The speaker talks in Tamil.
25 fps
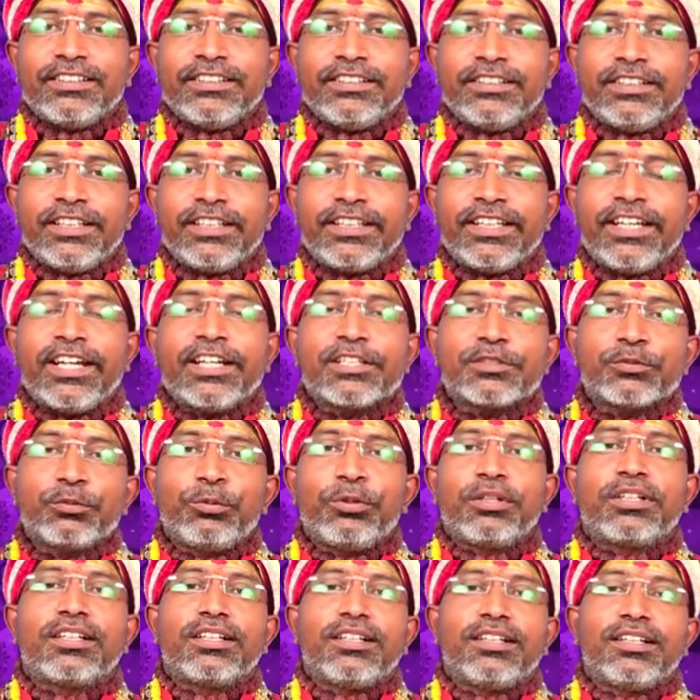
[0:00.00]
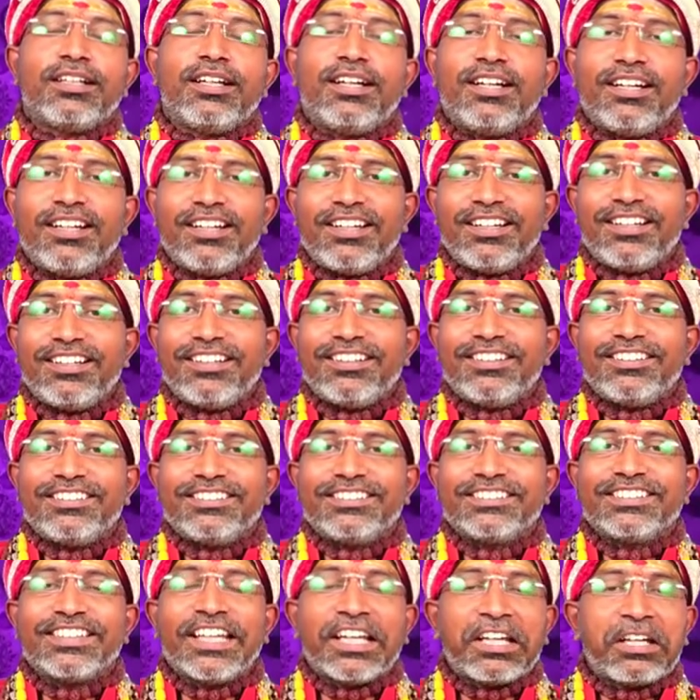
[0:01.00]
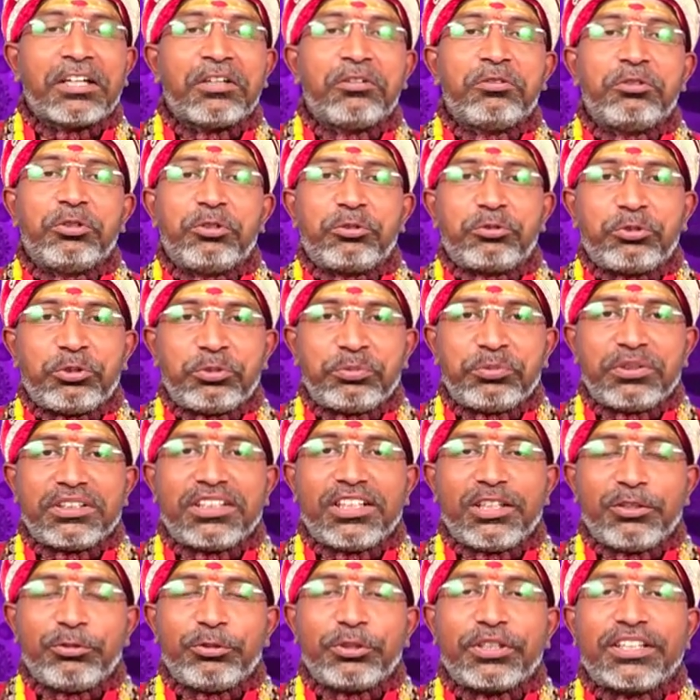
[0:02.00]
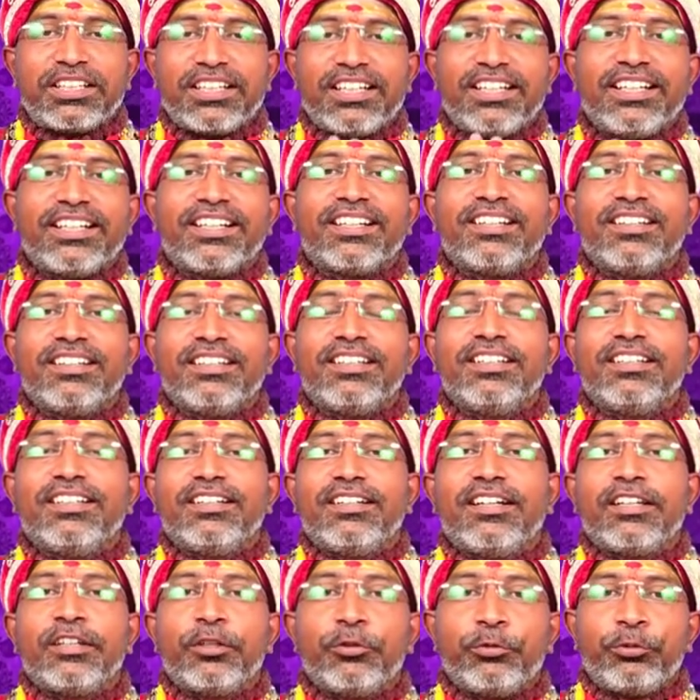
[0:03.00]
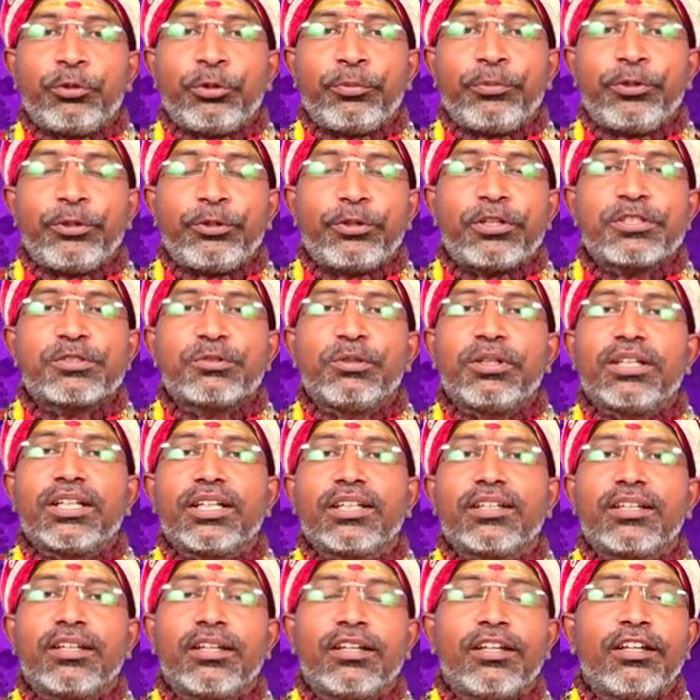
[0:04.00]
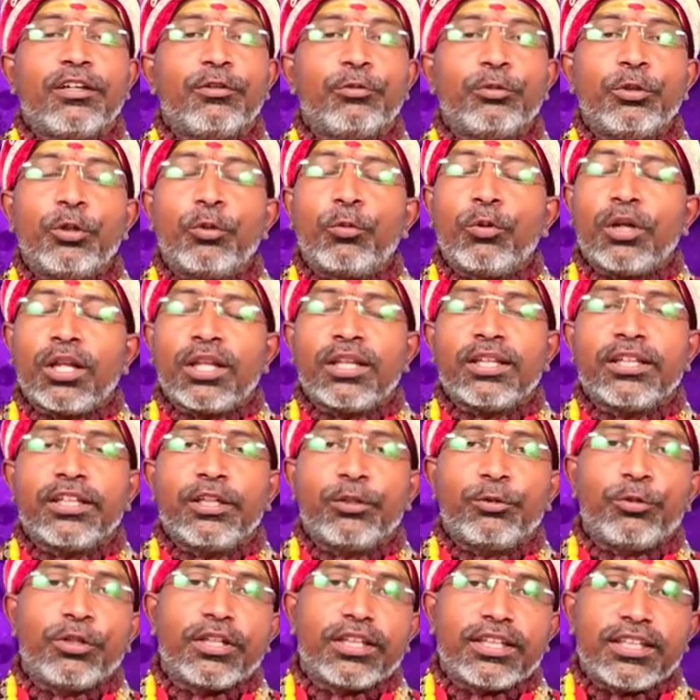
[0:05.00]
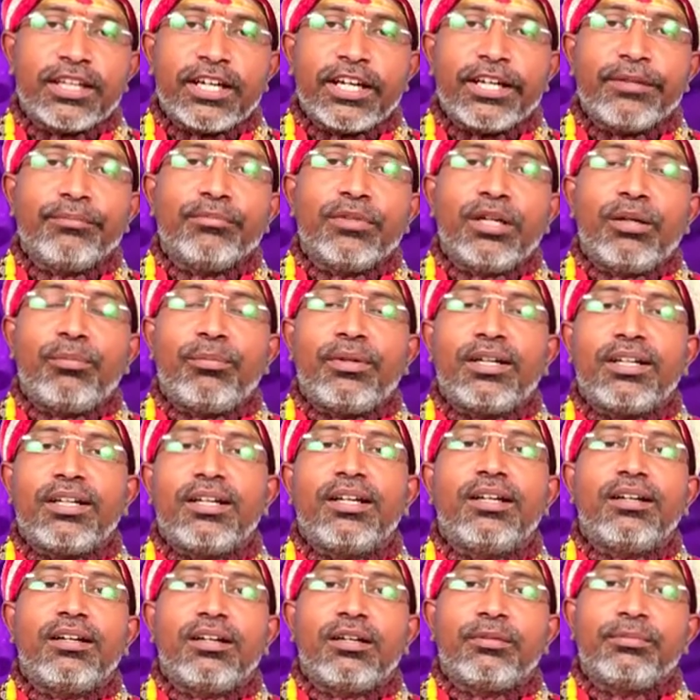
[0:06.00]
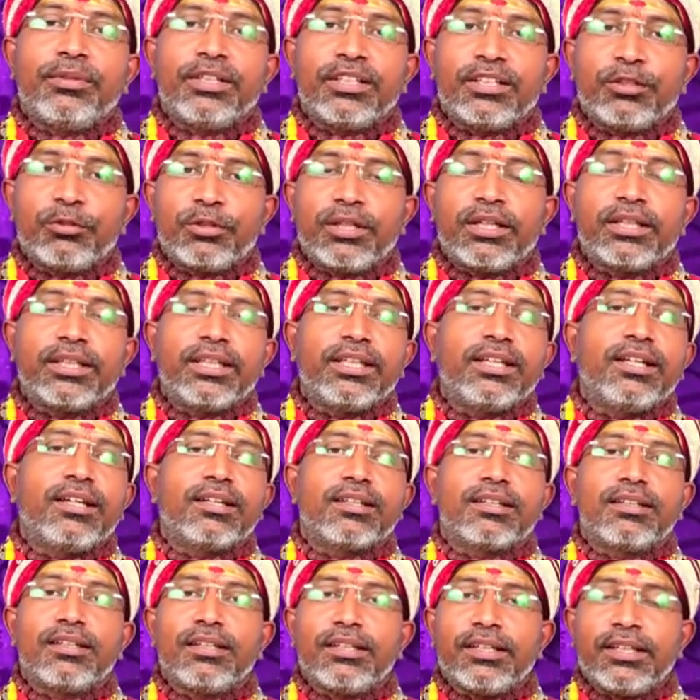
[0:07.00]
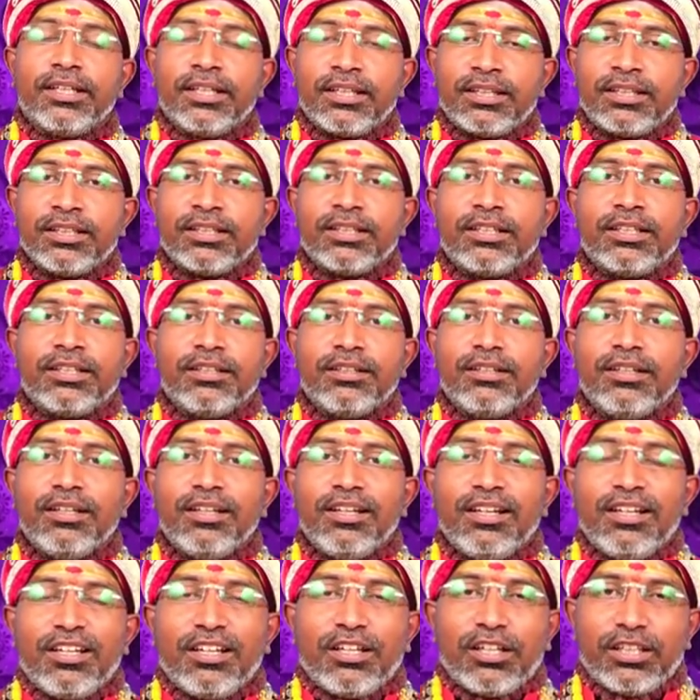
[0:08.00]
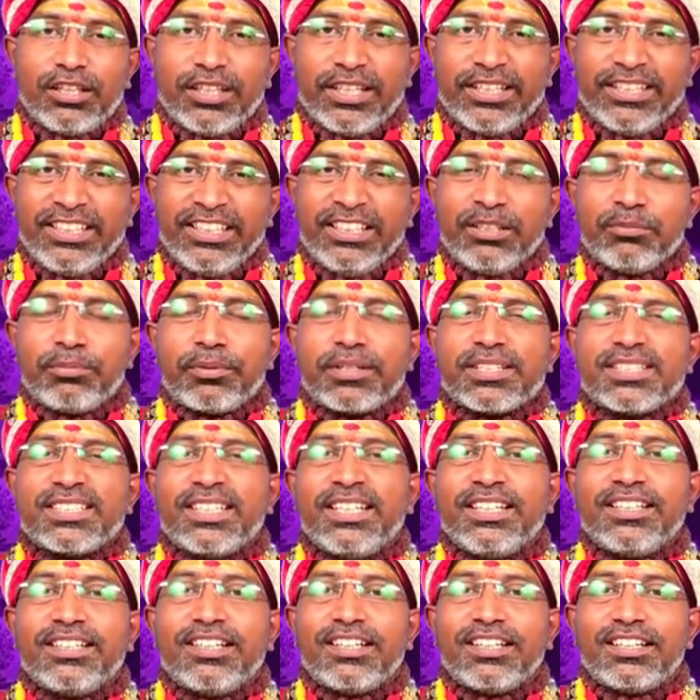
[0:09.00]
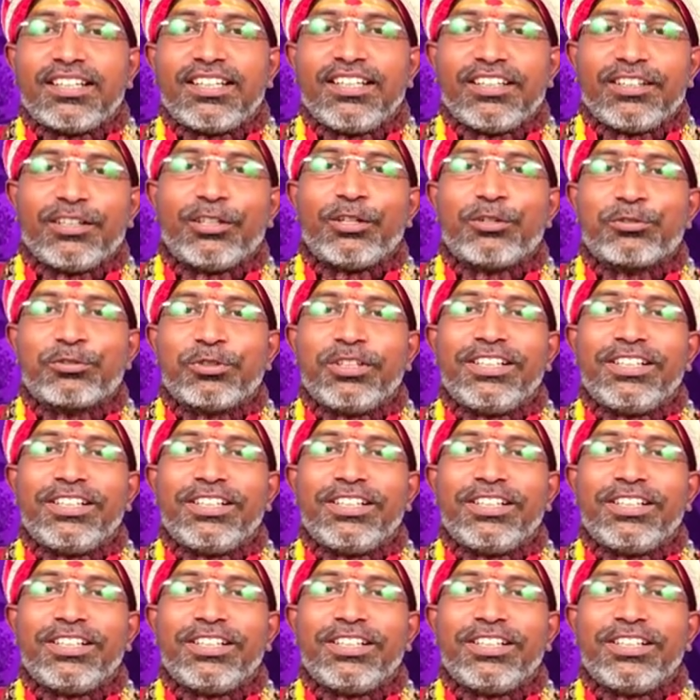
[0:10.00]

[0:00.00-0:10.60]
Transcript: இதை ஏன் சொல்கிறேன்னா ஏன்னா உங்கள் குடும்பத்தில் ஒருத்தராக இருந்து அந்த உரிமையோடு சொல்கிறேன் ஏன்னா உங்கள் குழந்தைங்களுக்கு ஒரு தாய் மாமானா அப்படிங்கிற ஒரு அங்கீகாரத்தில் எடுத்துக்கிட்டு அந்த அதிக பிரசங்க தனத்தில் இதை நான்